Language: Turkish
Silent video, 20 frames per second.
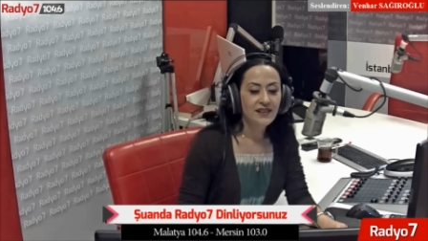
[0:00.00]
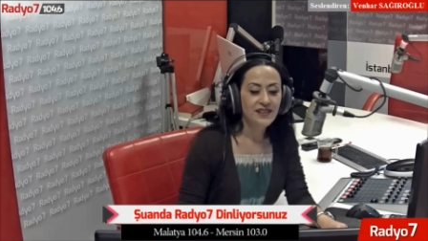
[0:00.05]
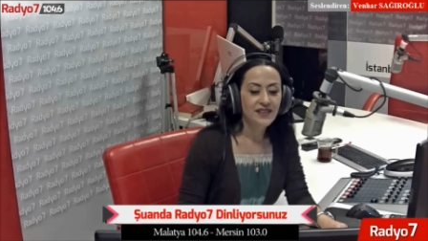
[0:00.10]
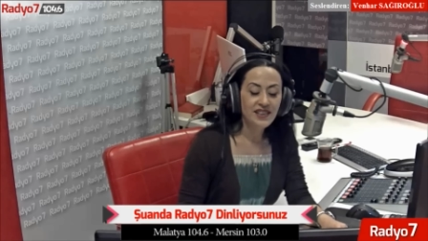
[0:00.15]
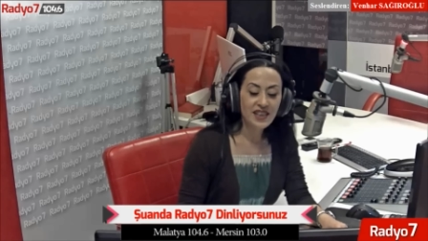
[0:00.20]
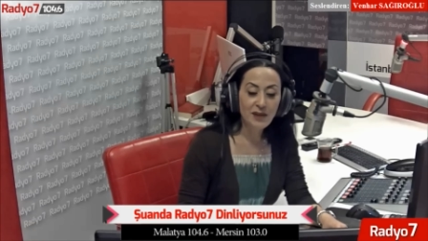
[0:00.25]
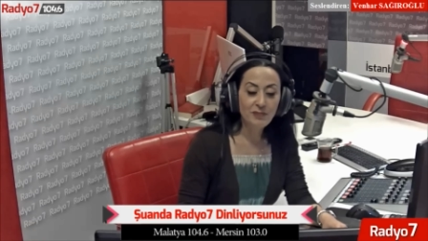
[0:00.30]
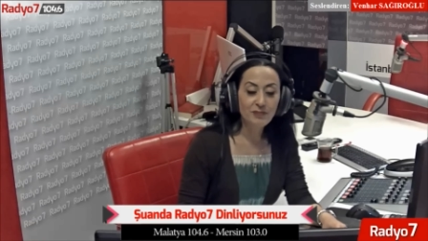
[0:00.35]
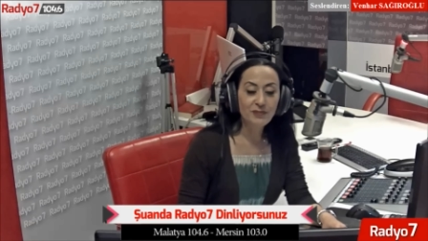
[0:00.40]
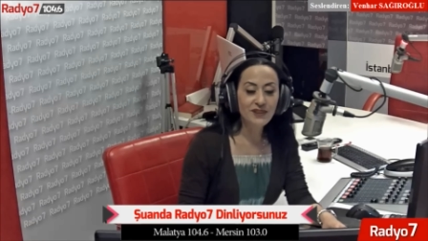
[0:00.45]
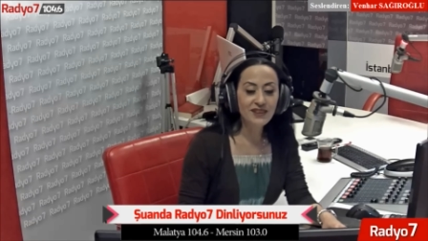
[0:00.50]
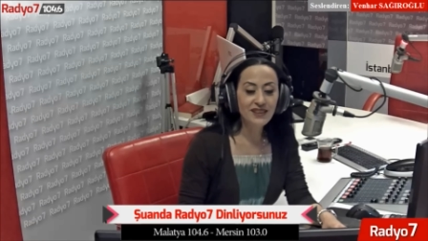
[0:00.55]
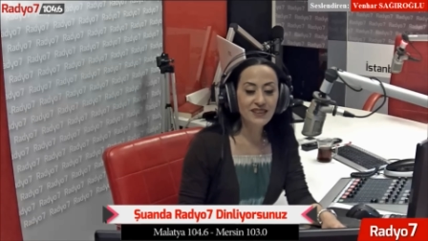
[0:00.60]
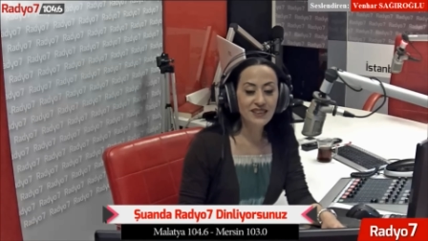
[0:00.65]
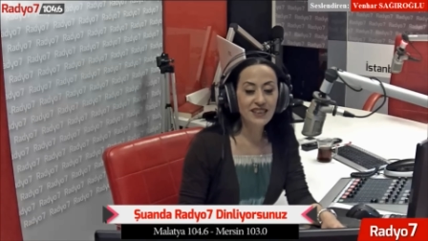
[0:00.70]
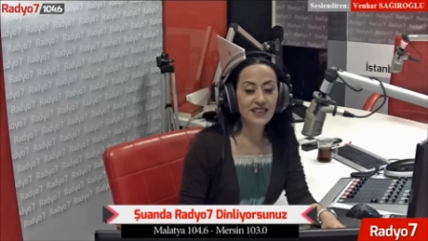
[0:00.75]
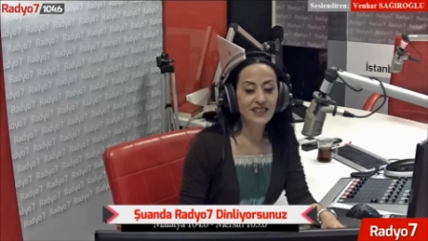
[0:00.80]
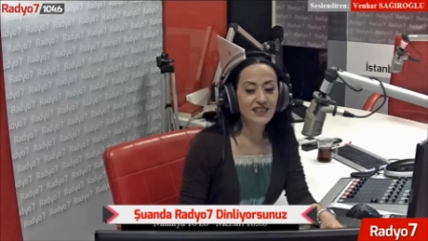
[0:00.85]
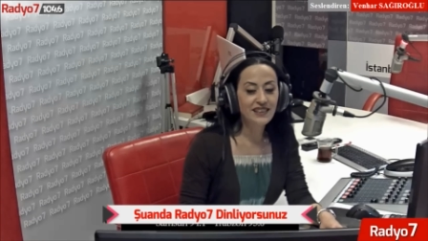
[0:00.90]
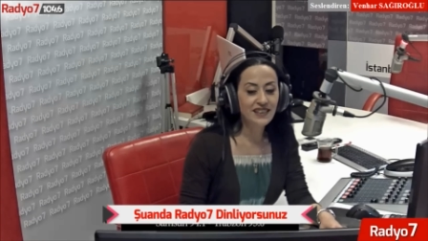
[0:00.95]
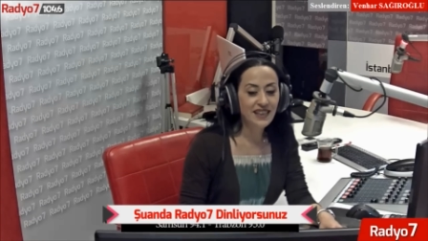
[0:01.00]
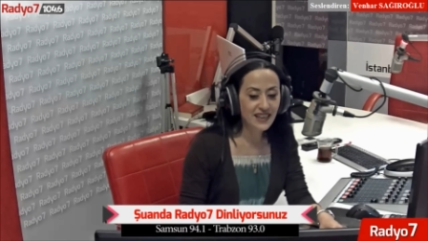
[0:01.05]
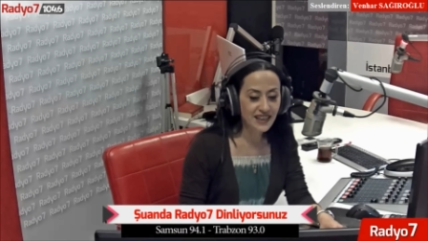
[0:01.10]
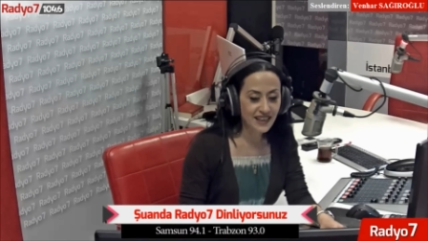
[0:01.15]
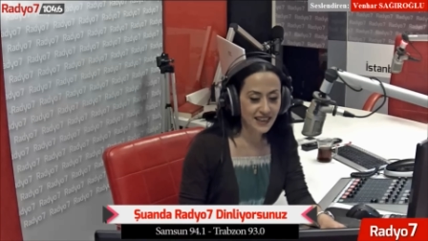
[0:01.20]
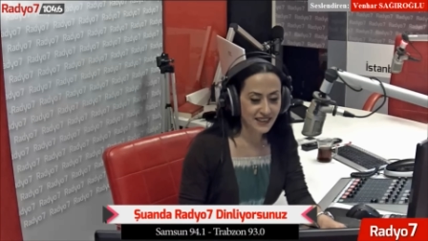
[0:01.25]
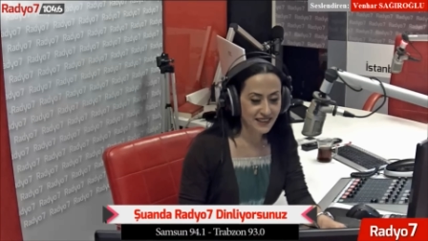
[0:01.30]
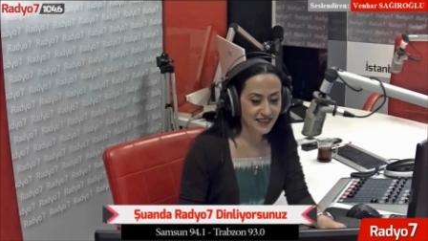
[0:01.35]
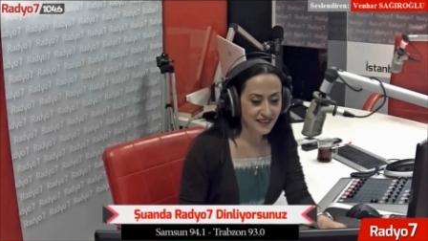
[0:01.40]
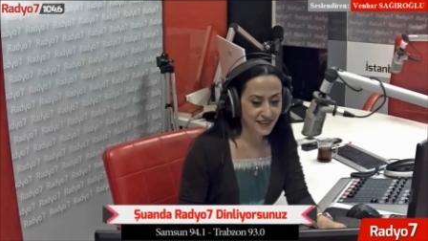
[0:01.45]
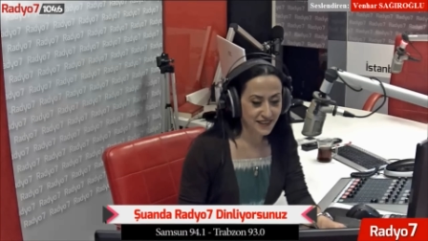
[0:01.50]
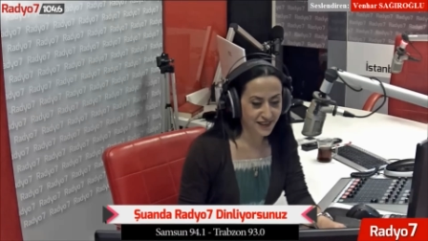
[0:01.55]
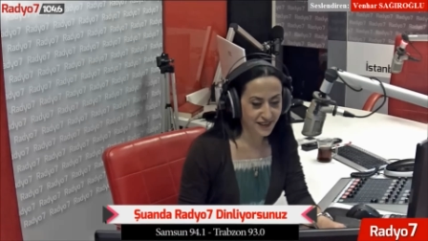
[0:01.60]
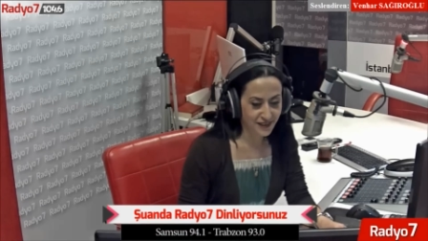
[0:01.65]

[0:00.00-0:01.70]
yaptığı yanına kalır.